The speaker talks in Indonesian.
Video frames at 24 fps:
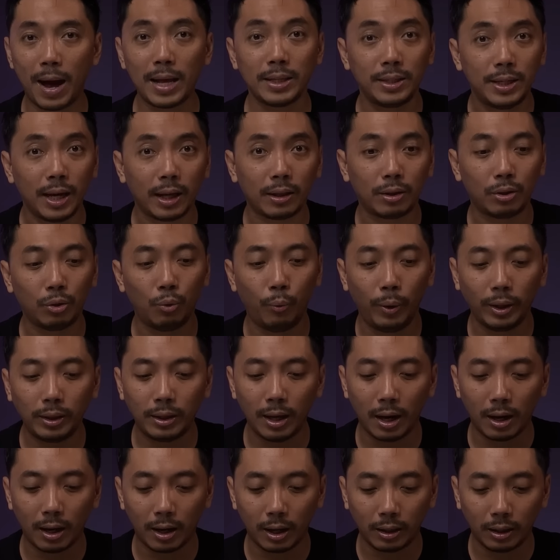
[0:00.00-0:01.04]
budget duit
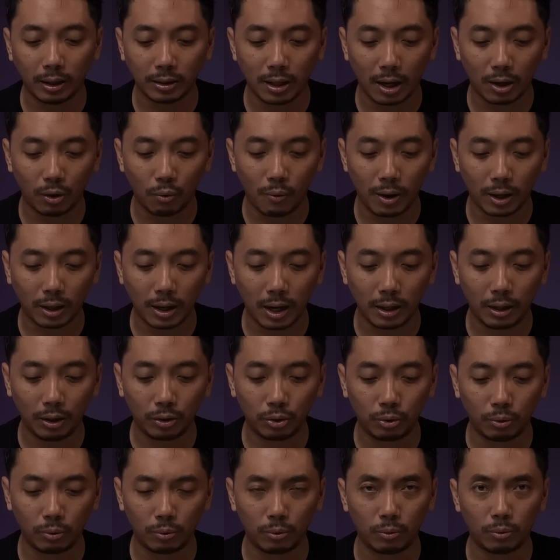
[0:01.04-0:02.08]
yang akan kita keluarkan
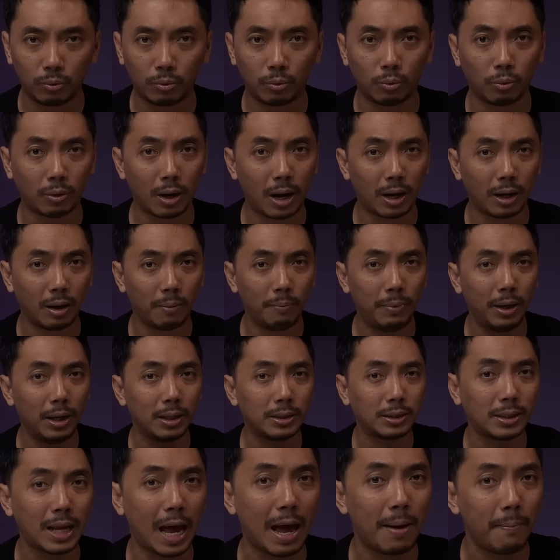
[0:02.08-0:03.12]
itu kurang
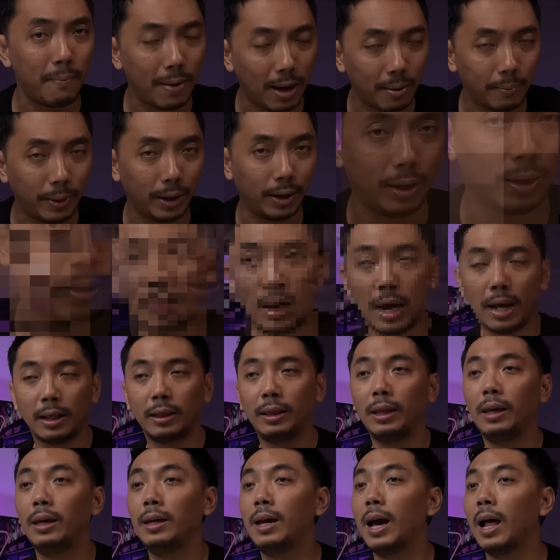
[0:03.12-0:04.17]
lebih sama, Bre. Nah,
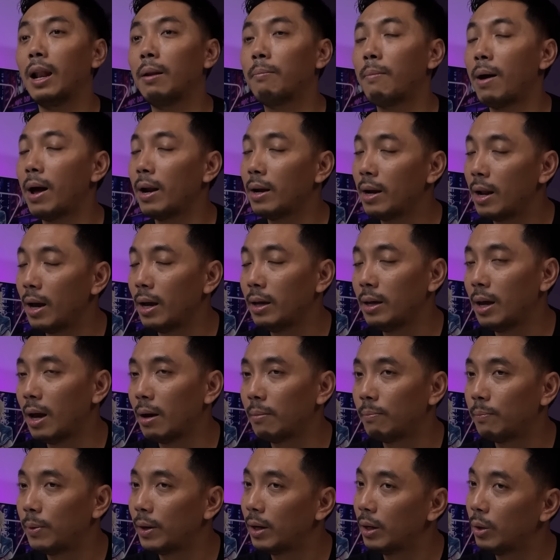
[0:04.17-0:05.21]
tinggal mana
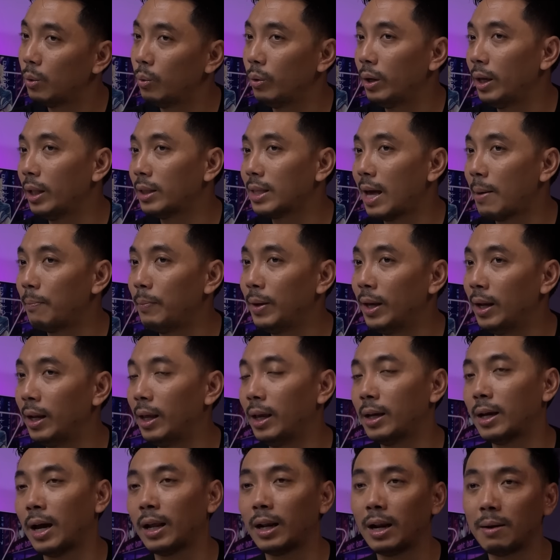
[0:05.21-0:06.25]
yang perlu kita
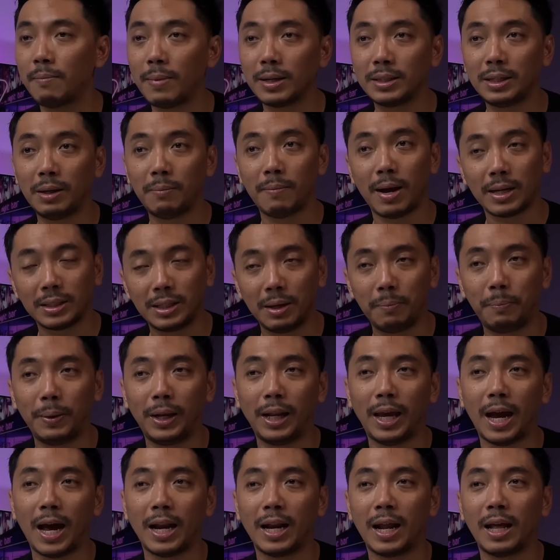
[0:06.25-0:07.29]
pilih karena masing-masing
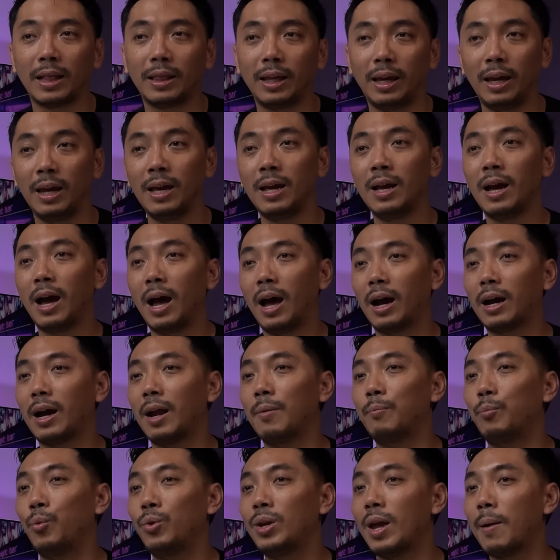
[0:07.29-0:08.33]
pilihan nanti
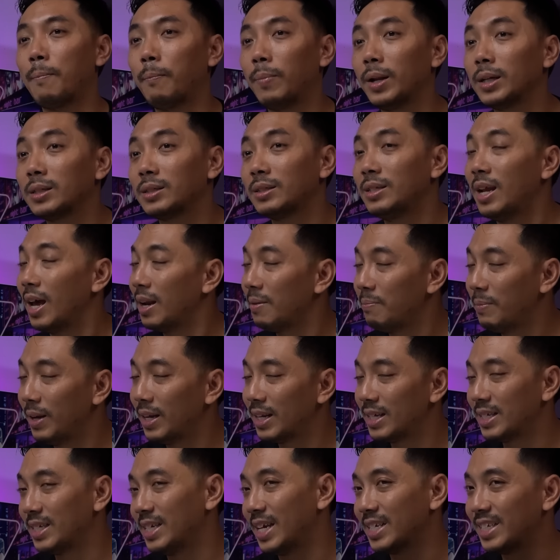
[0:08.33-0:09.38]
akan punya plus dan
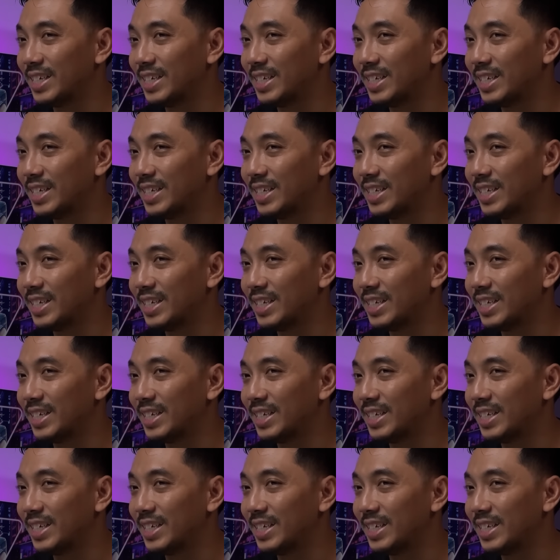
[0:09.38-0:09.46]
minusnya